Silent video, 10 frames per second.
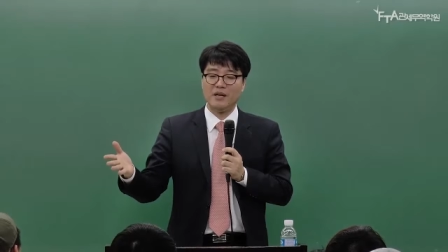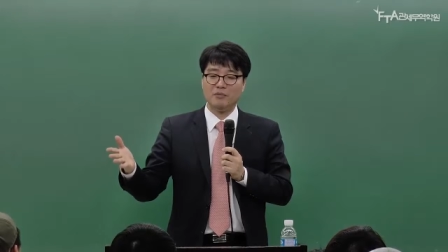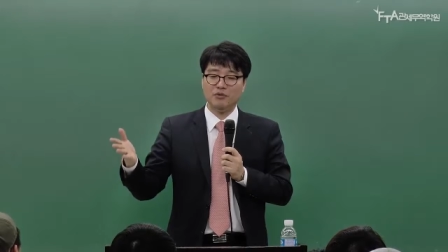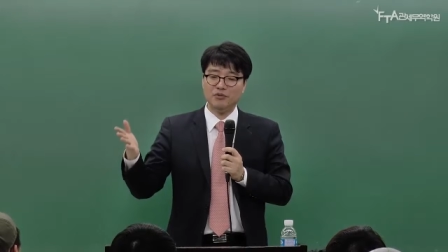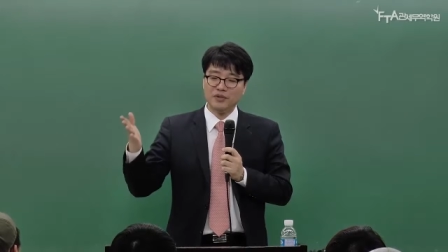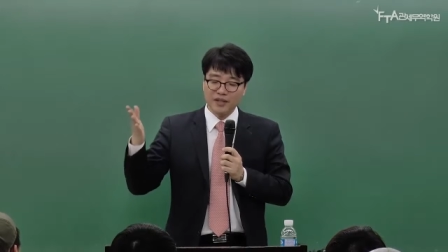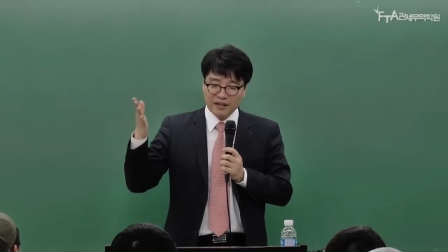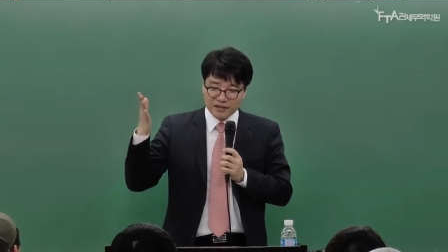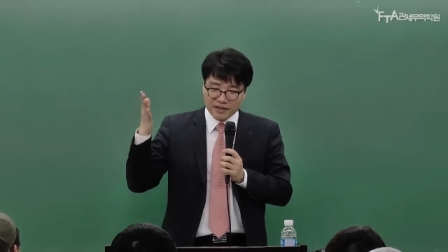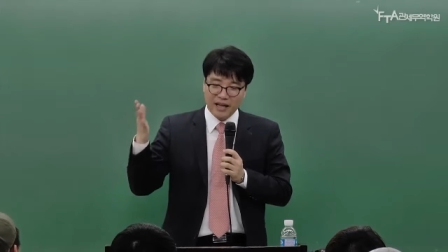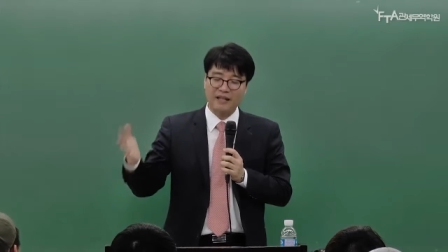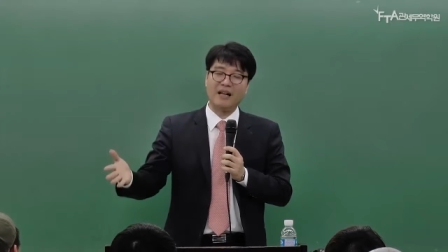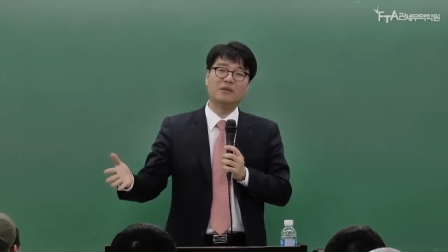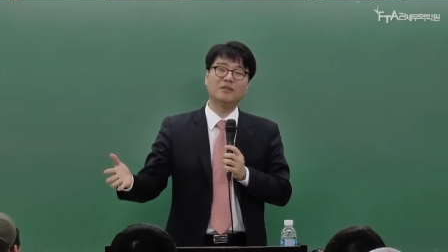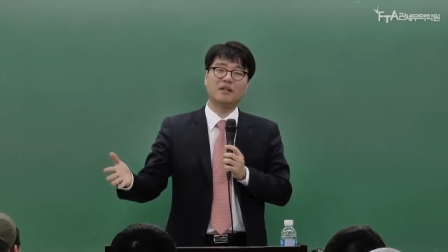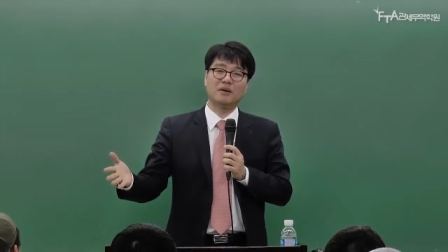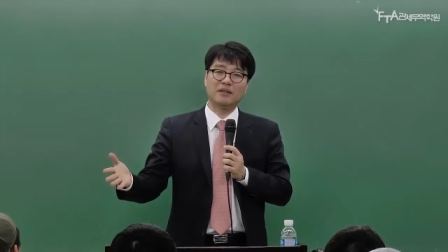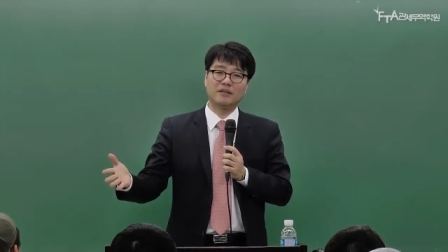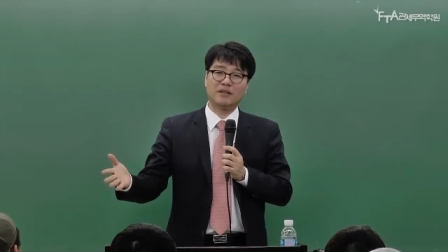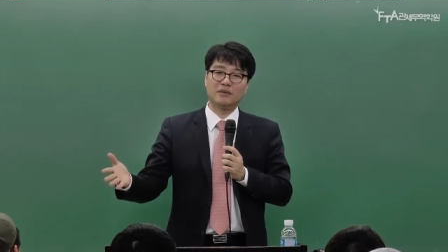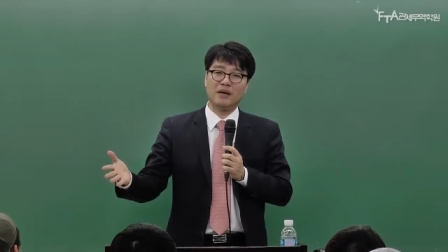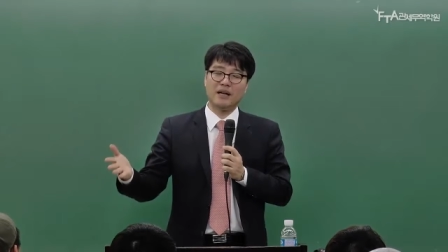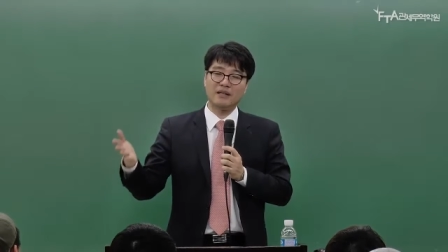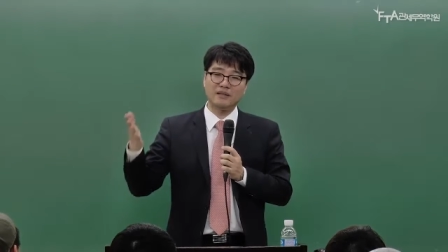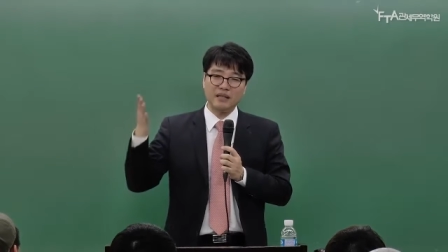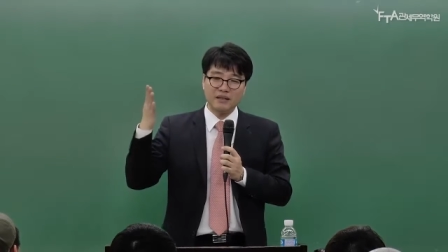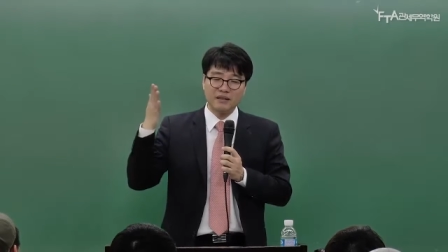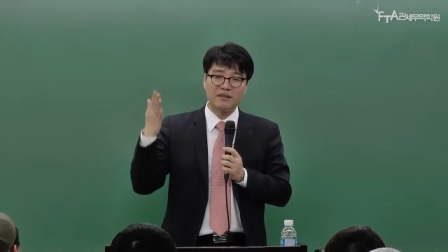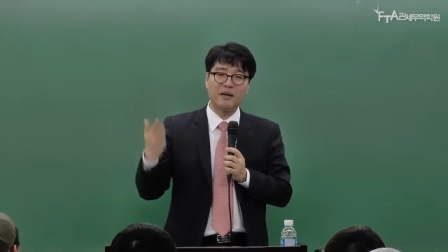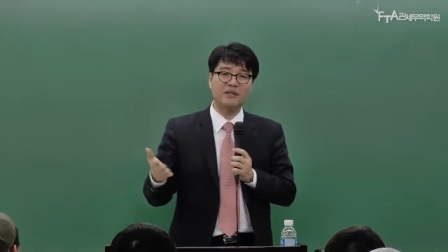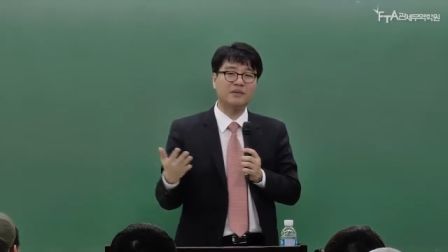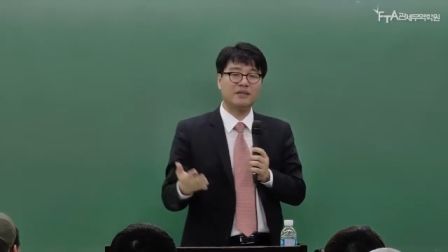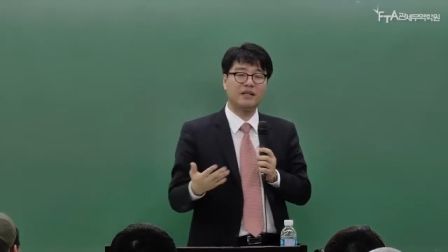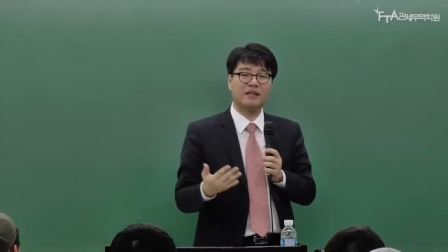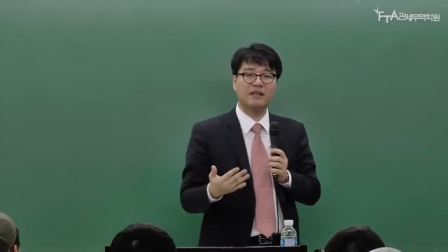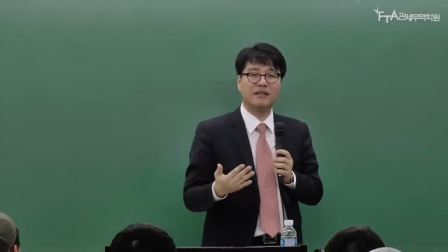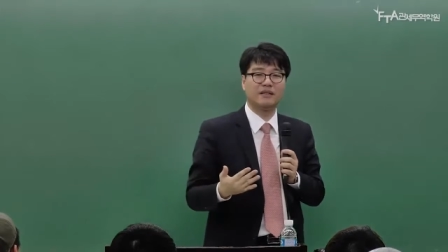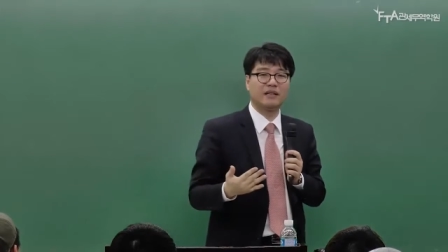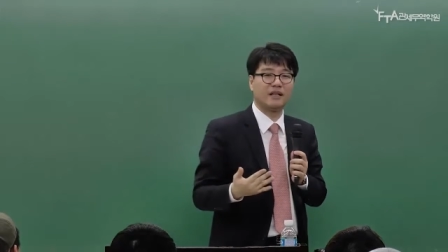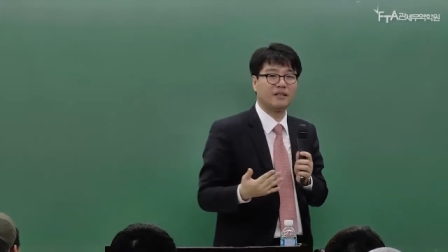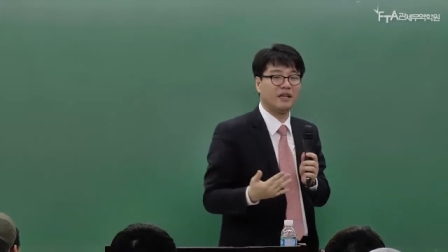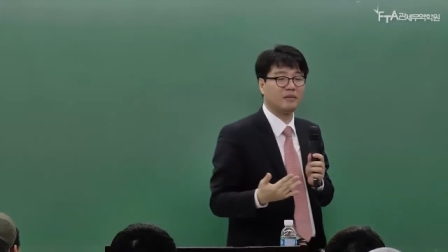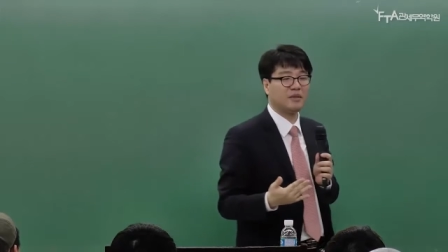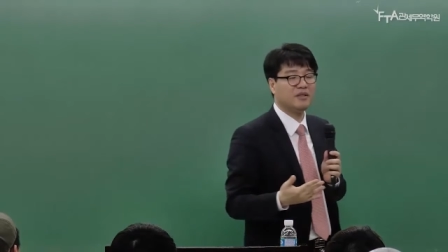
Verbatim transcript: 문제가 그렇게 안 나온다라고 하더라도 항상 그 관점에 서 생각을 해야 된다라는 게 아닙니다.